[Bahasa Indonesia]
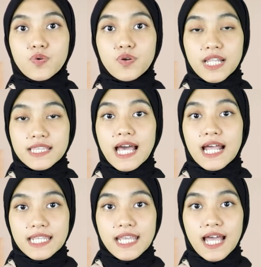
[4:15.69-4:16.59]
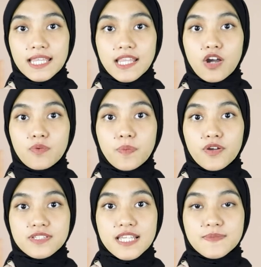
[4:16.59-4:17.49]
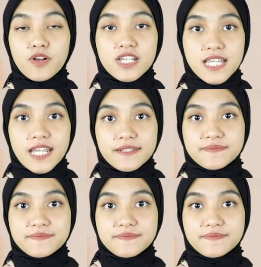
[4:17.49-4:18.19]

kulit ari atau proses polishing.